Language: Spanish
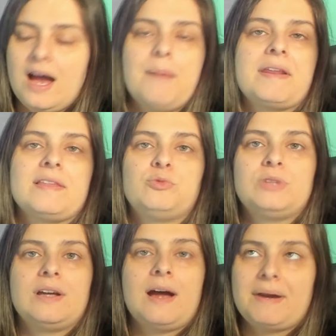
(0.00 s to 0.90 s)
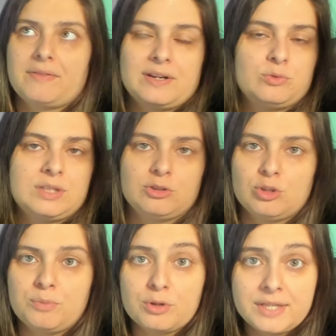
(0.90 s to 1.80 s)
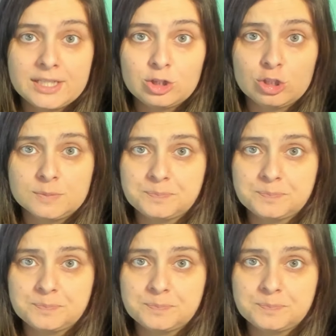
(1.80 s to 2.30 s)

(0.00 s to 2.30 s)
Aparecerá un, tanto por ciento,